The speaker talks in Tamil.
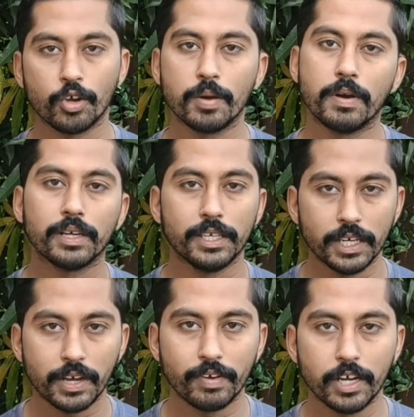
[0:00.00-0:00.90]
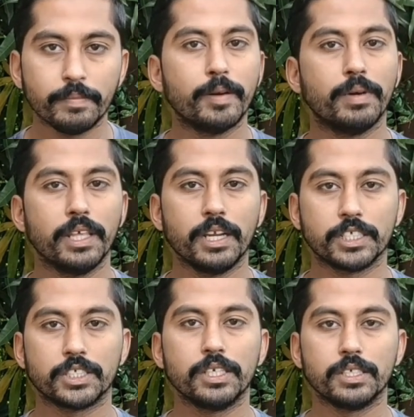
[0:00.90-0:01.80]
ஆரோக்கியமாக இருக்க வேண்டும் என்பதே
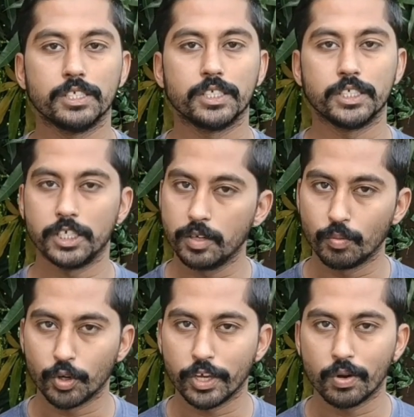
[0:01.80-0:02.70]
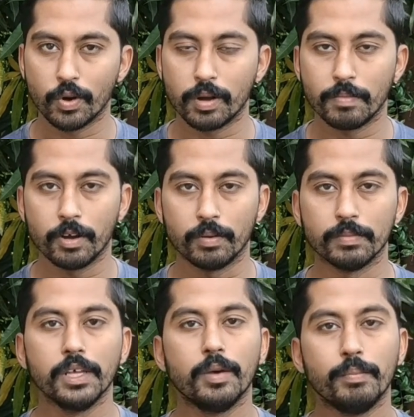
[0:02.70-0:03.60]
நெக்ஸ்ட் டே த்ரீ சிக்ஸ்டியின் முக்கிய
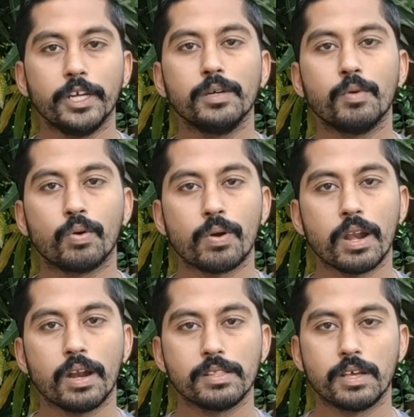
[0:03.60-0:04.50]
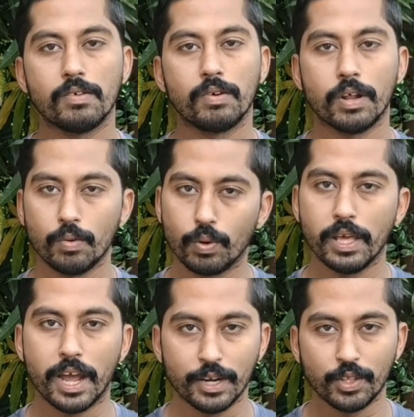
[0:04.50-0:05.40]
நோக்கமாகும் மீண்டும் ஒரு உடல் நல தகவலுடன்
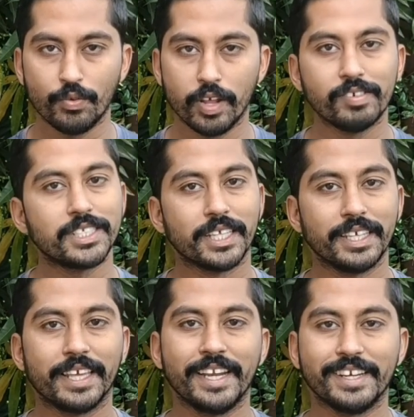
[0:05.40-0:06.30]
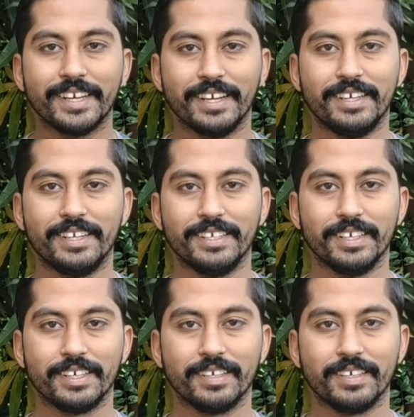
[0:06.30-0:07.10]
உங்களை அடுத்த வீடியோவில் சந்திக்கிறேன் நன்றி